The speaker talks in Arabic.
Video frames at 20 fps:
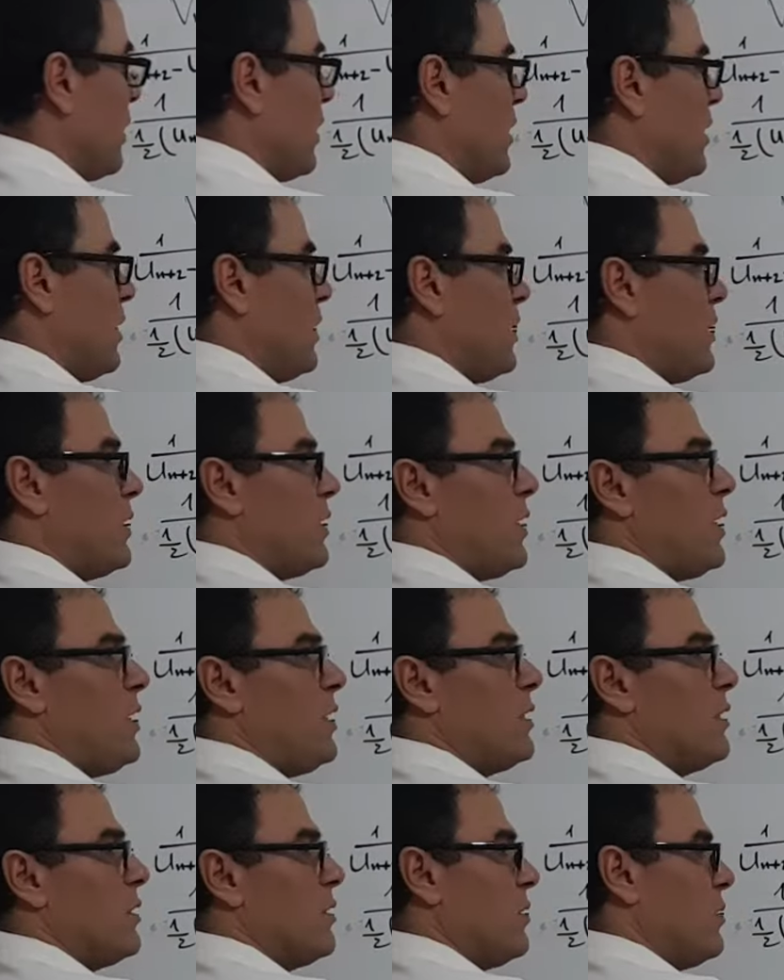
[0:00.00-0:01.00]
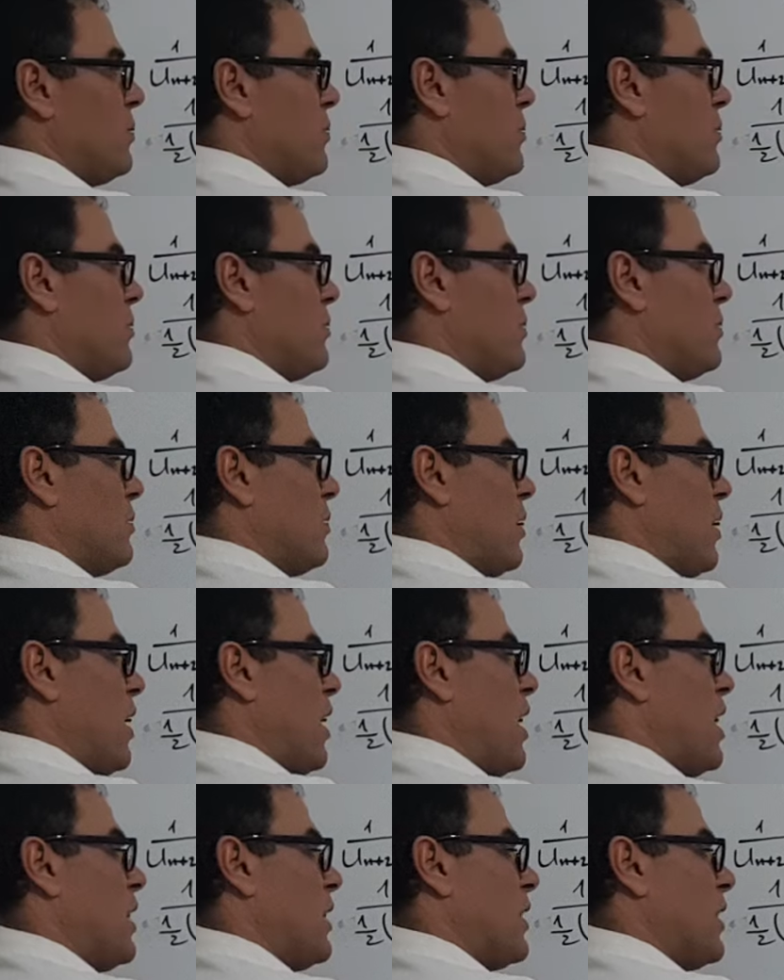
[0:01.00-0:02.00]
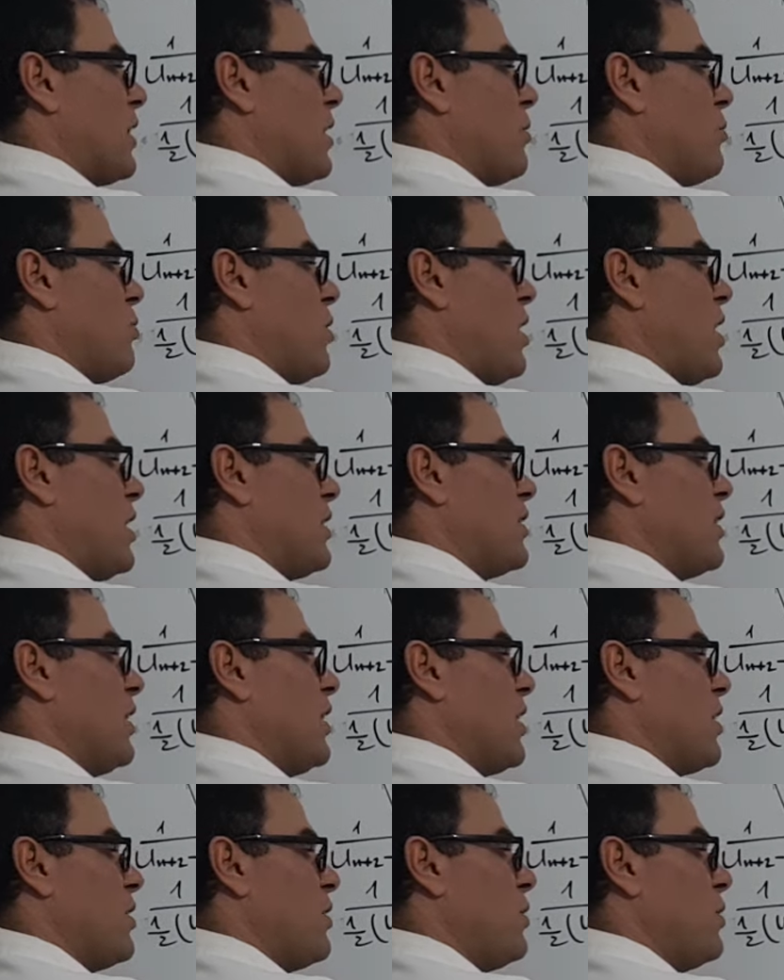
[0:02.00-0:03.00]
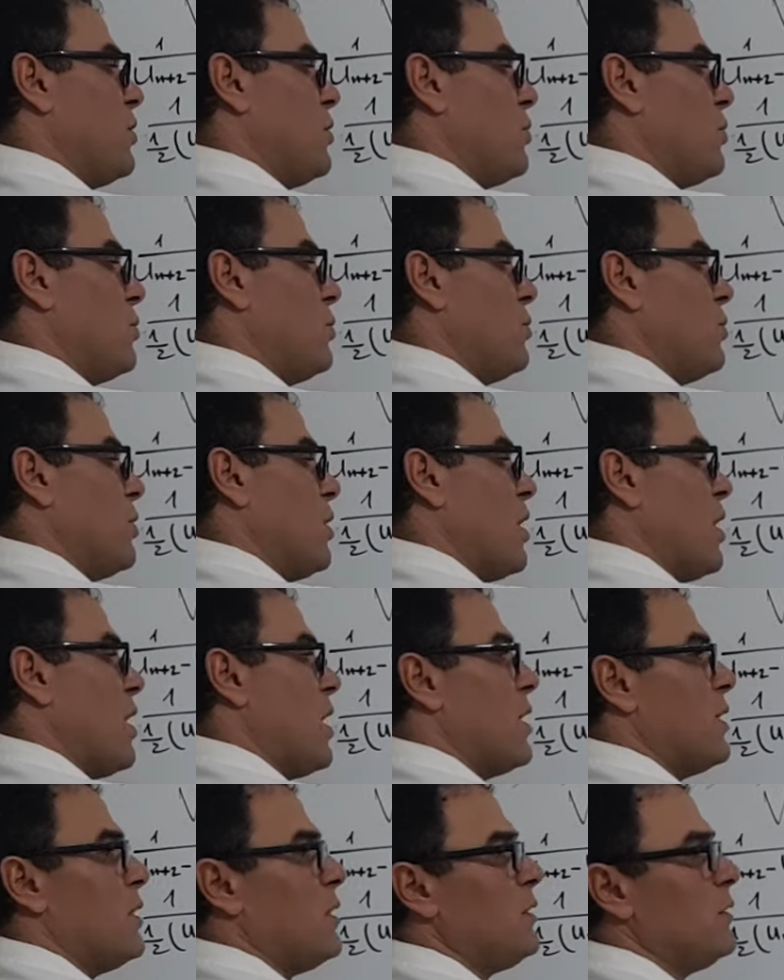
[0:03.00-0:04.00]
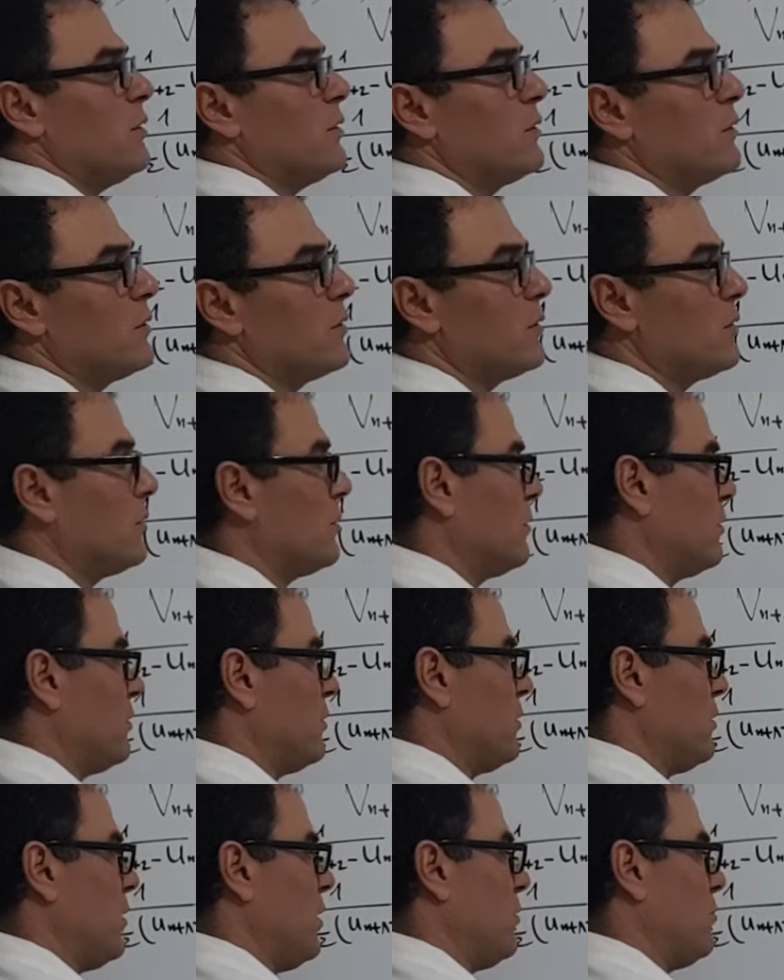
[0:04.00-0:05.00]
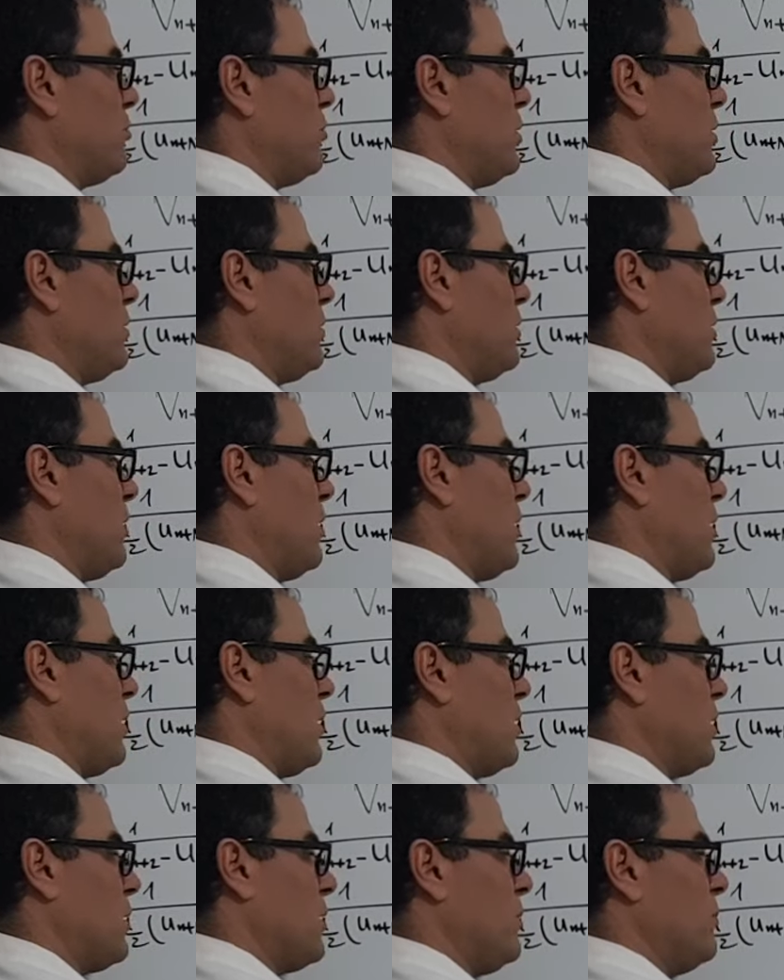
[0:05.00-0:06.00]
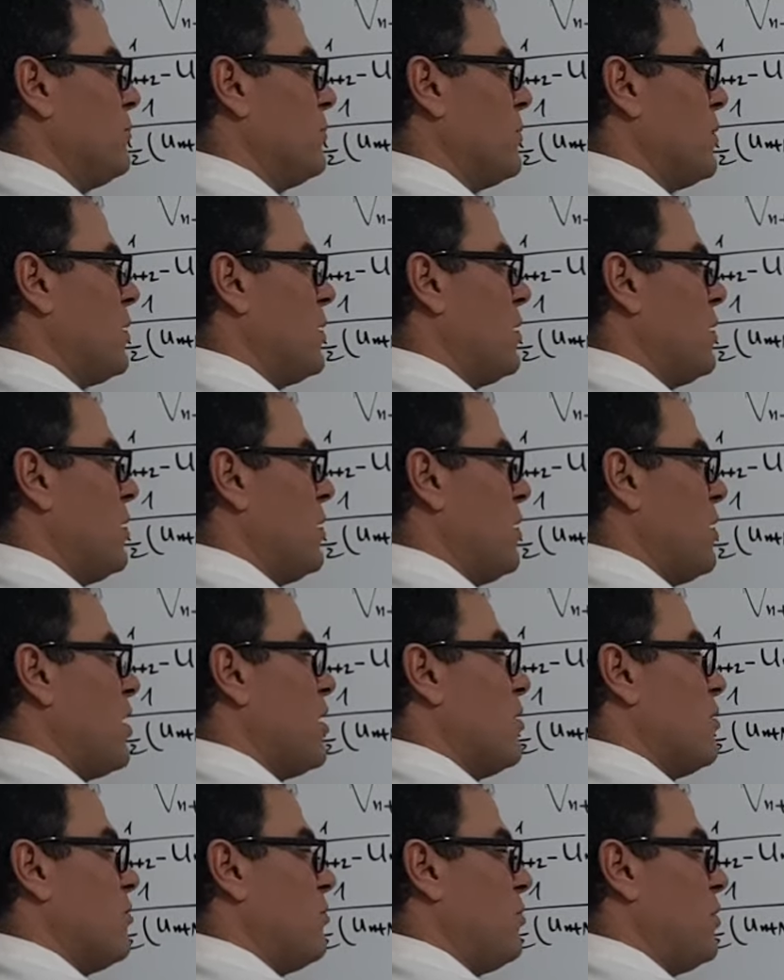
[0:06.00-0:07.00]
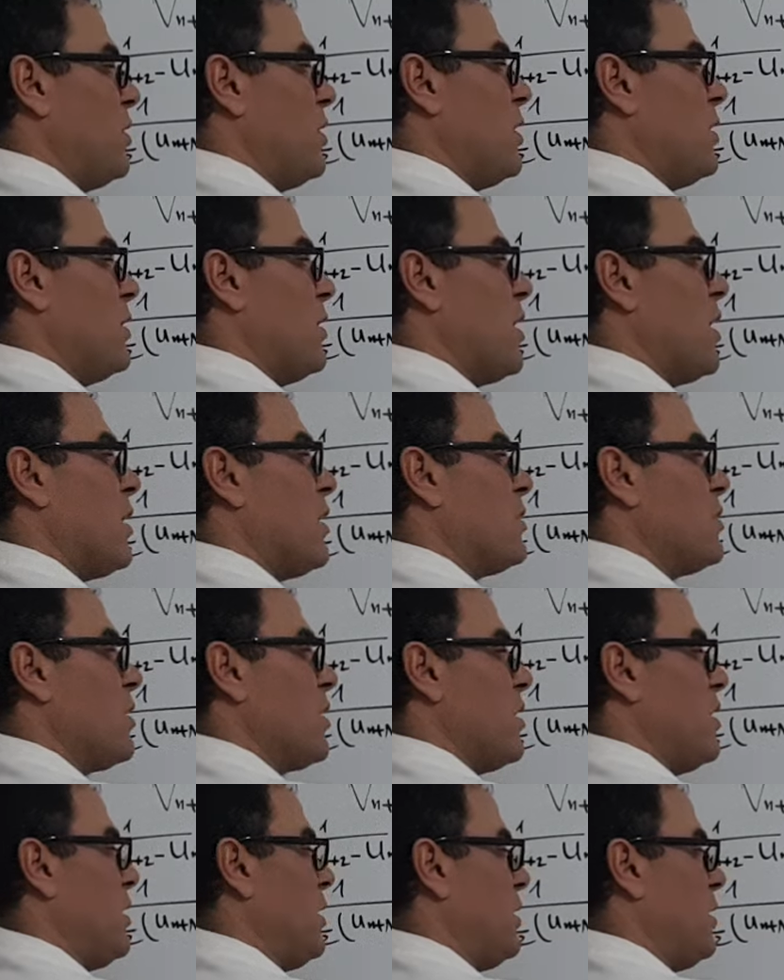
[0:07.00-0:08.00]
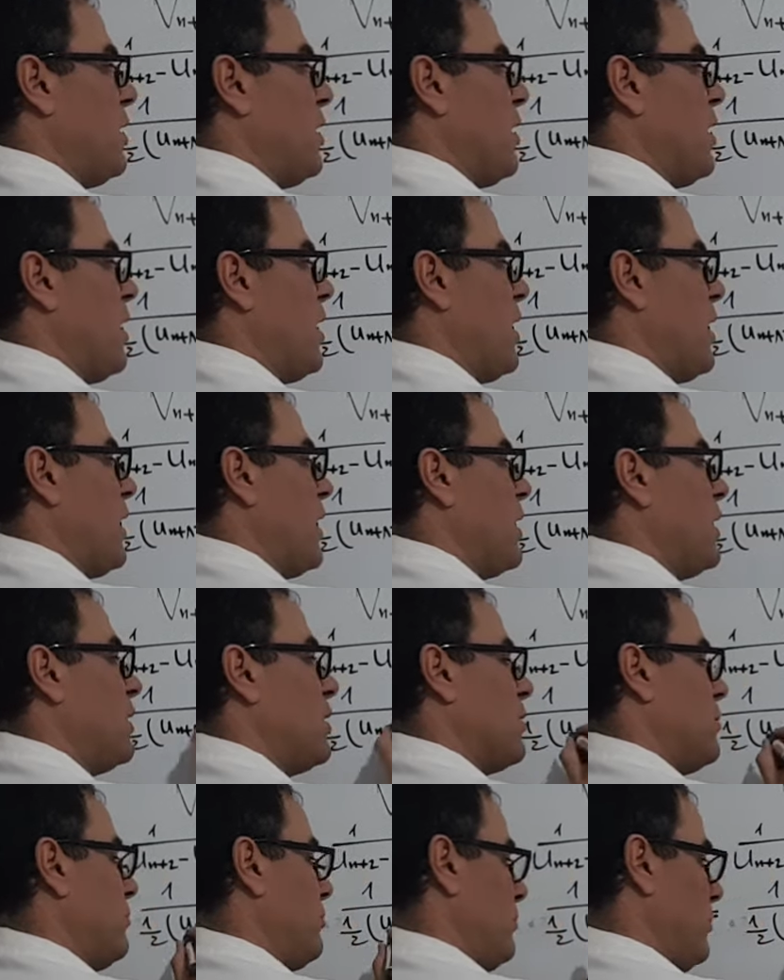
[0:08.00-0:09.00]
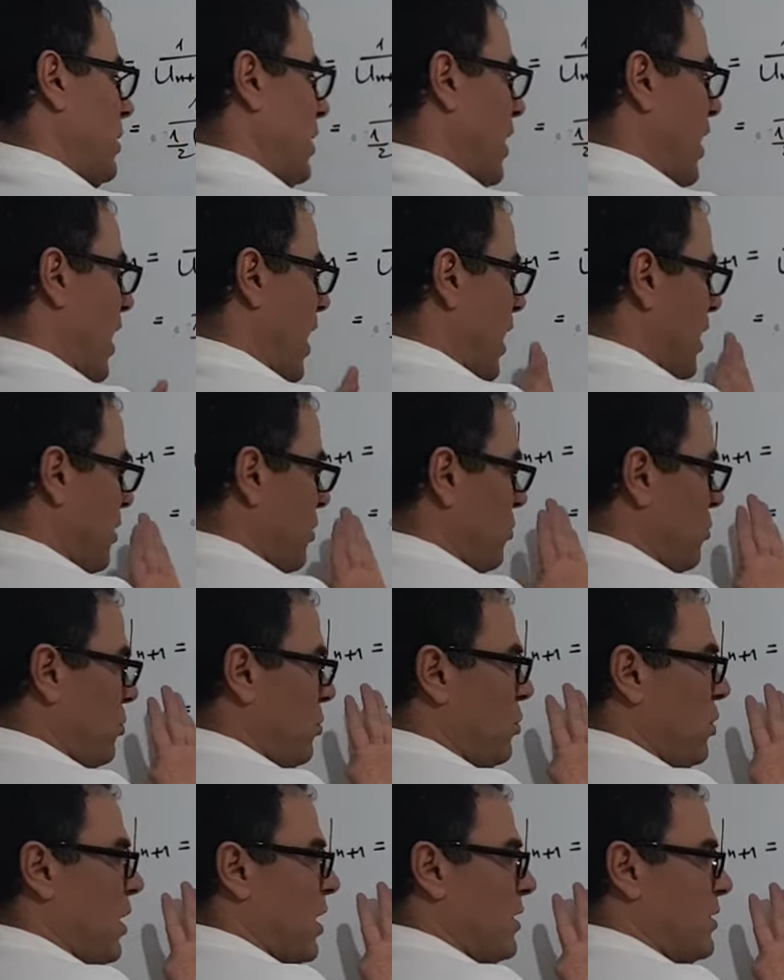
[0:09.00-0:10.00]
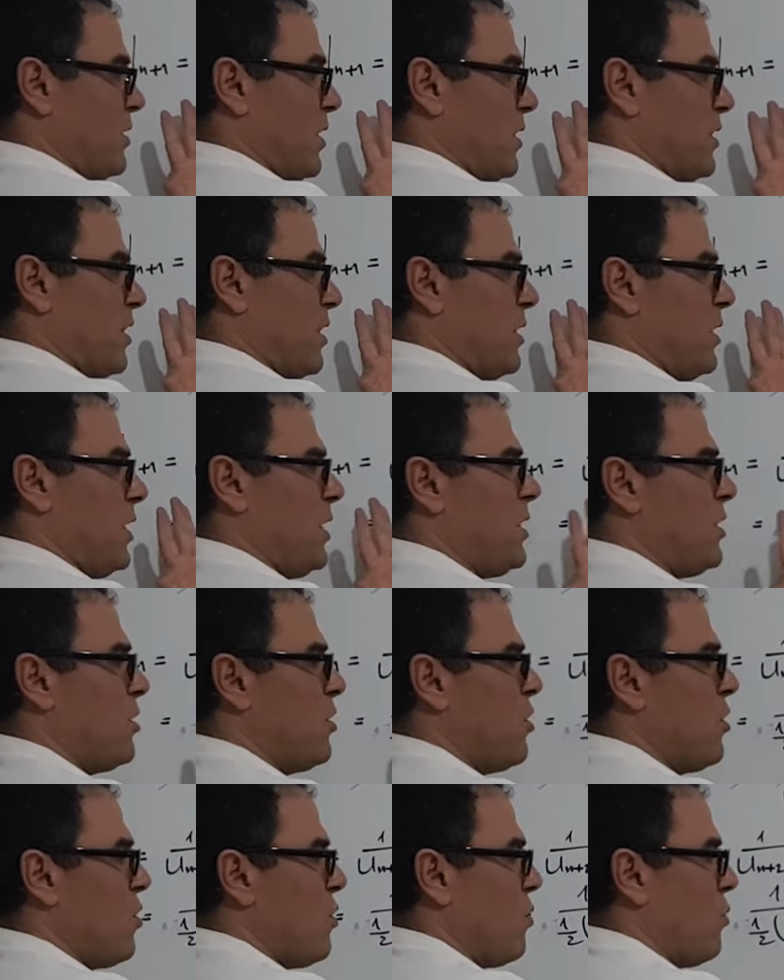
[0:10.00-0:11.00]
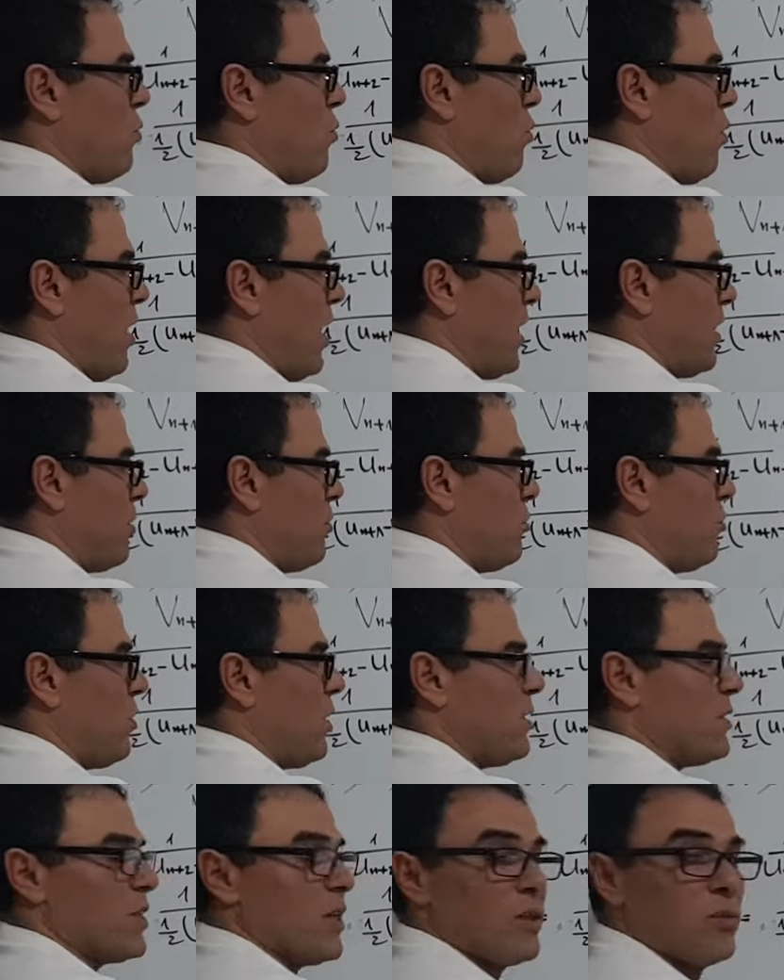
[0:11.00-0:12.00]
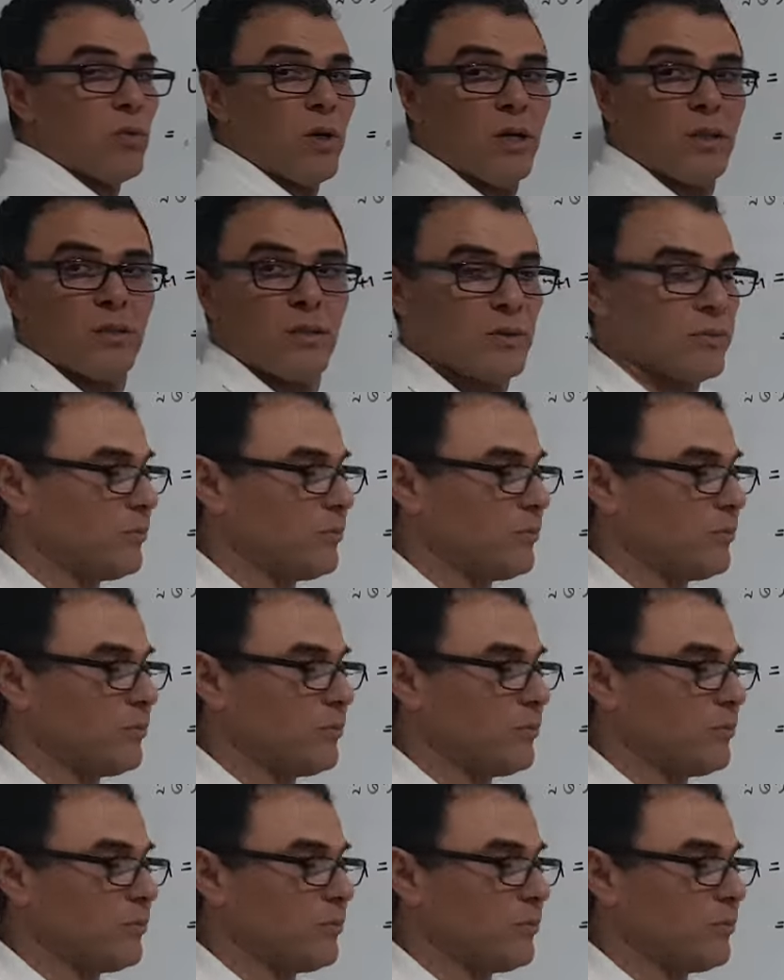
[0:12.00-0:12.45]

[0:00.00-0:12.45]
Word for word: اللي هي هكذا واحد على اثنين اي ان عفوا هكذا في ناقص اثنين ها هي لكم هذه اي ان زائد اثنين وهذه اي ان زائد واحد